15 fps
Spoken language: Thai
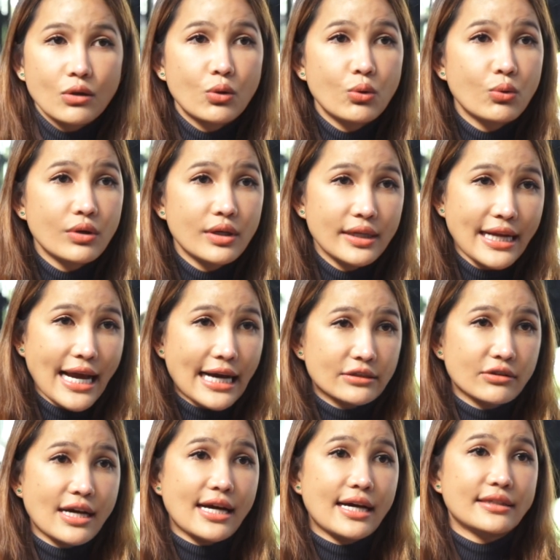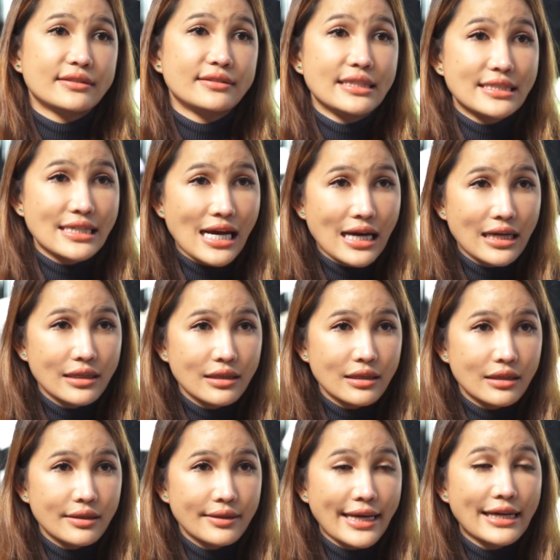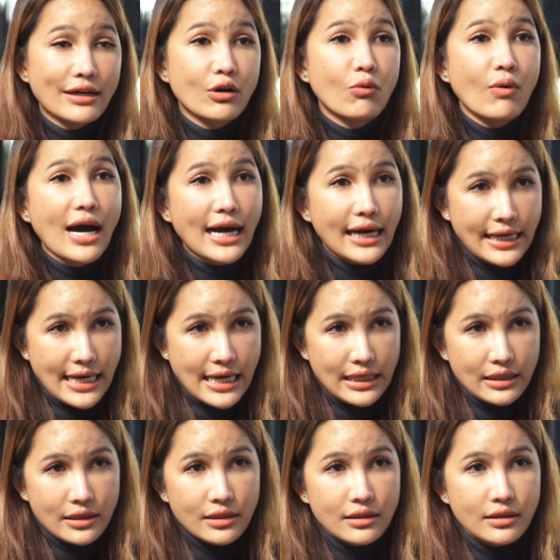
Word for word: คุณอยากทรานซิชันในระหว่างนั้น